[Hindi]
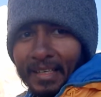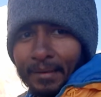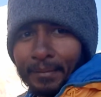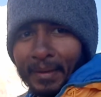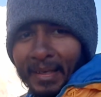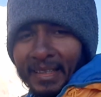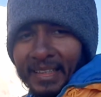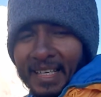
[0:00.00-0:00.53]

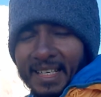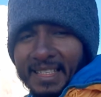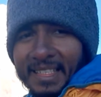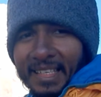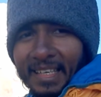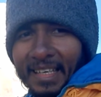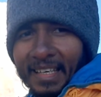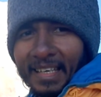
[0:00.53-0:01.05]
हमारे देश
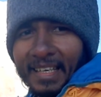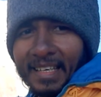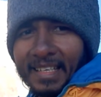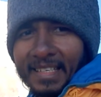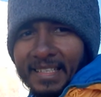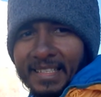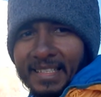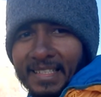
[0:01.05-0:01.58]
की
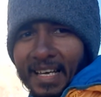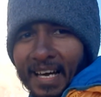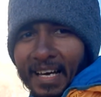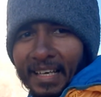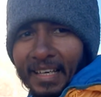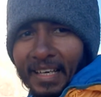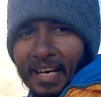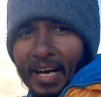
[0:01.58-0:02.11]

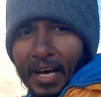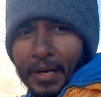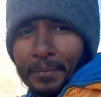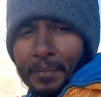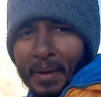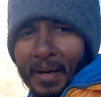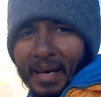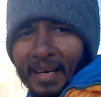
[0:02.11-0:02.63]
शान
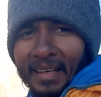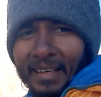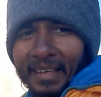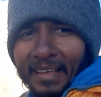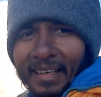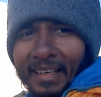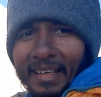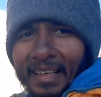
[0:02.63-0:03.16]
आन बान
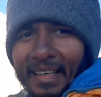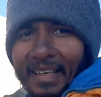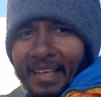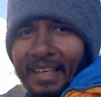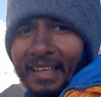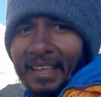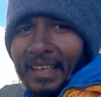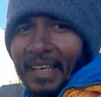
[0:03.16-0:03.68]

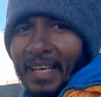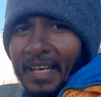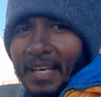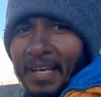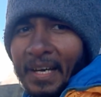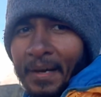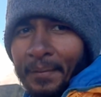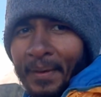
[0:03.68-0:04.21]
ये
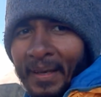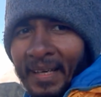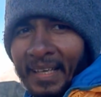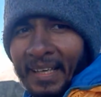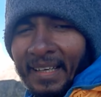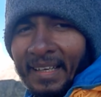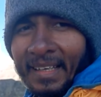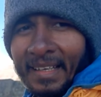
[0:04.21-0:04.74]
हमारे
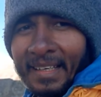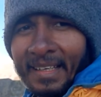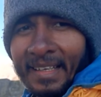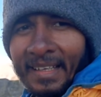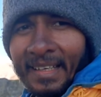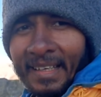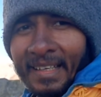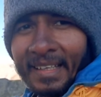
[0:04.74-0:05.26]

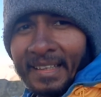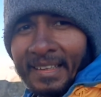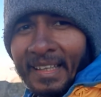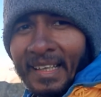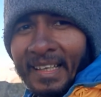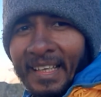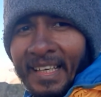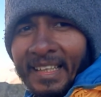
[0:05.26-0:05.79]

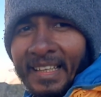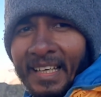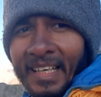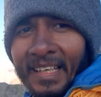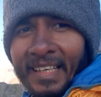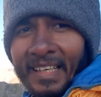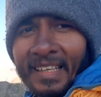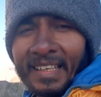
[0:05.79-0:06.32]
दिल की
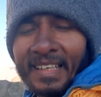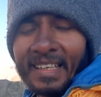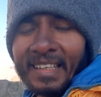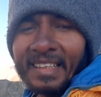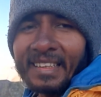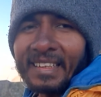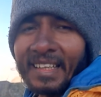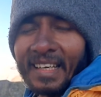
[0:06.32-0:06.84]
धड़कन
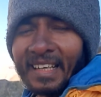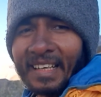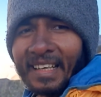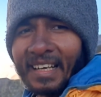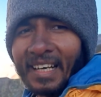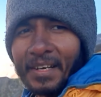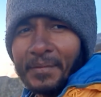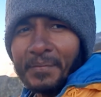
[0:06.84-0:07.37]

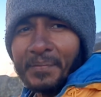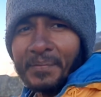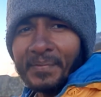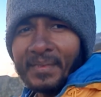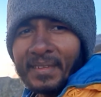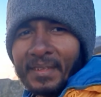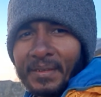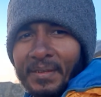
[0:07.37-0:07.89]
तिरंगा
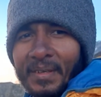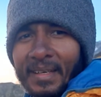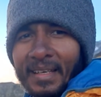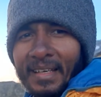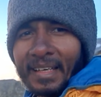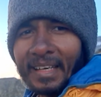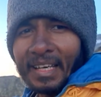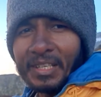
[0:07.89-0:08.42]

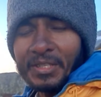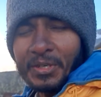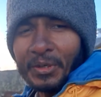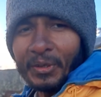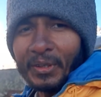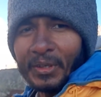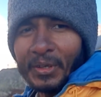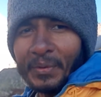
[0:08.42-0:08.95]
ये
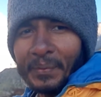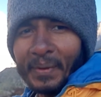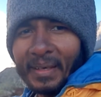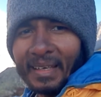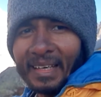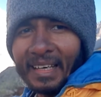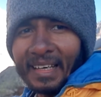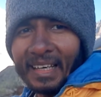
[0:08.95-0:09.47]
चोटियों
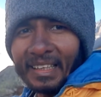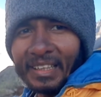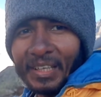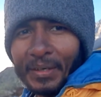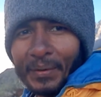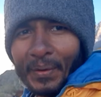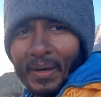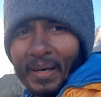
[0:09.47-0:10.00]
पर लहराता
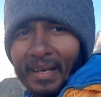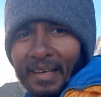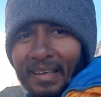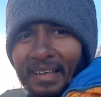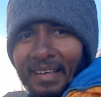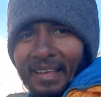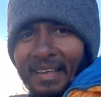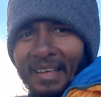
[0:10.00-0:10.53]
हुआ
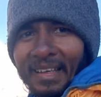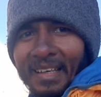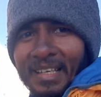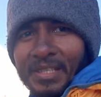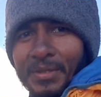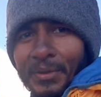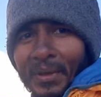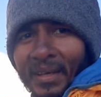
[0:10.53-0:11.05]

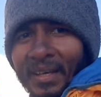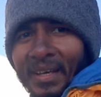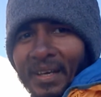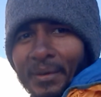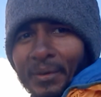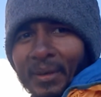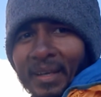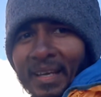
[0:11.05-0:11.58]

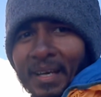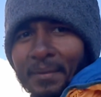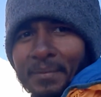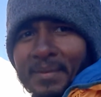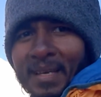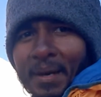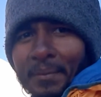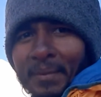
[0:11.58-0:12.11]
स्वर्गारोहणी हम
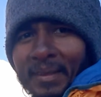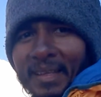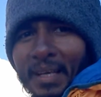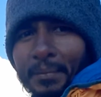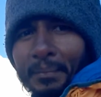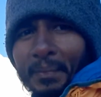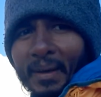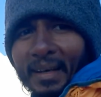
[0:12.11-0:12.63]
सामने
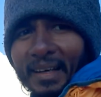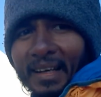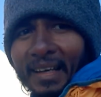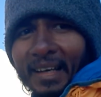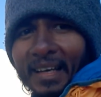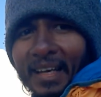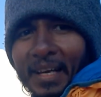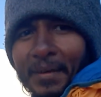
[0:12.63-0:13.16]
देख पा रहे
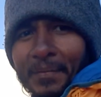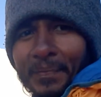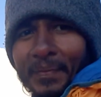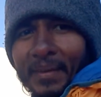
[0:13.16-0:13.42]
हैं